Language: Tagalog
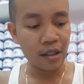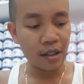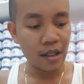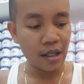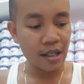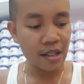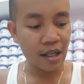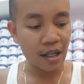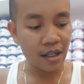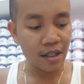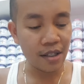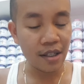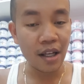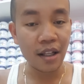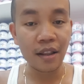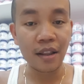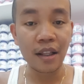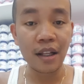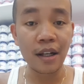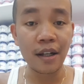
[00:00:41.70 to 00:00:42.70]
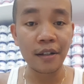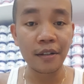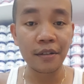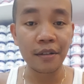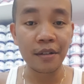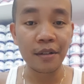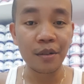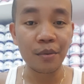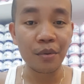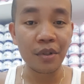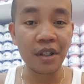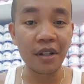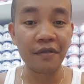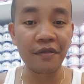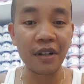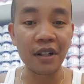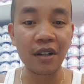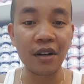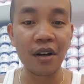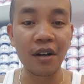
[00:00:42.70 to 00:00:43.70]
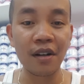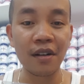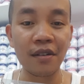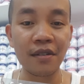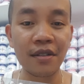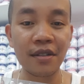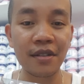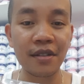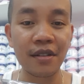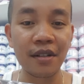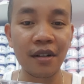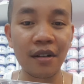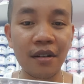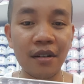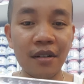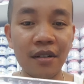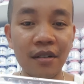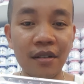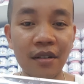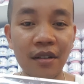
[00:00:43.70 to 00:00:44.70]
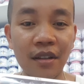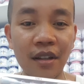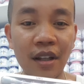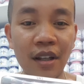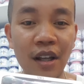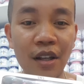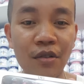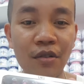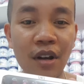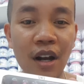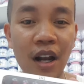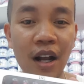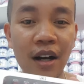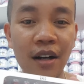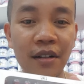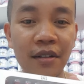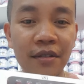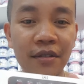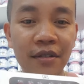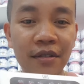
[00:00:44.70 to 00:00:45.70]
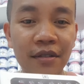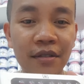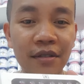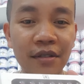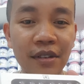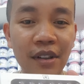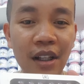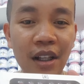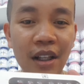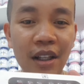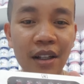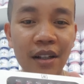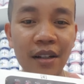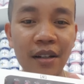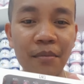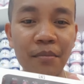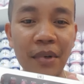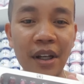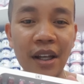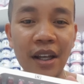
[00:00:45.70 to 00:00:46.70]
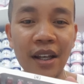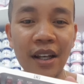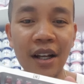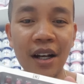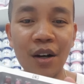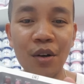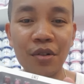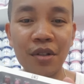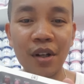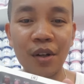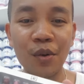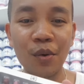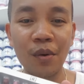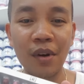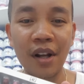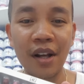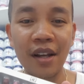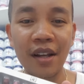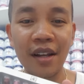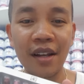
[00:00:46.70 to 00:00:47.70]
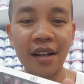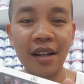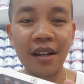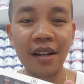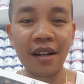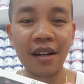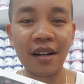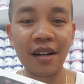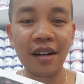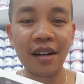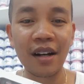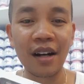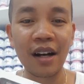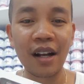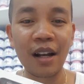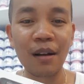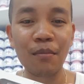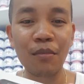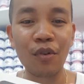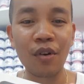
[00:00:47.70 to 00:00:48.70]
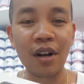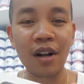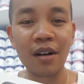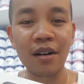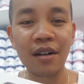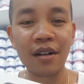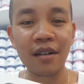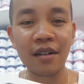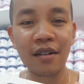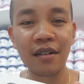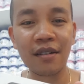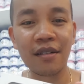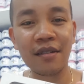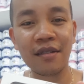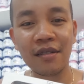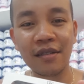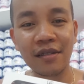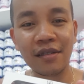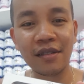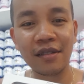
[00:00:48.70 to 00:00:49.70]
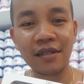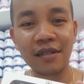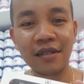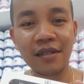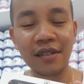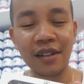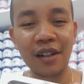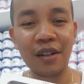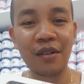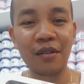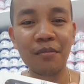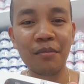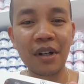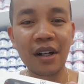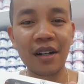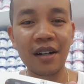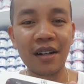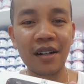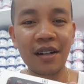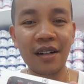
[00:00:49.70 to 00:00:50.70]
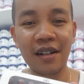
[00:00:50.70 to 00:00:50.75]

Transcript: isang set na with different colors. No? Tingnan nyo na lang. Mahina ako sa kulay. Ang alam ko lang yung mga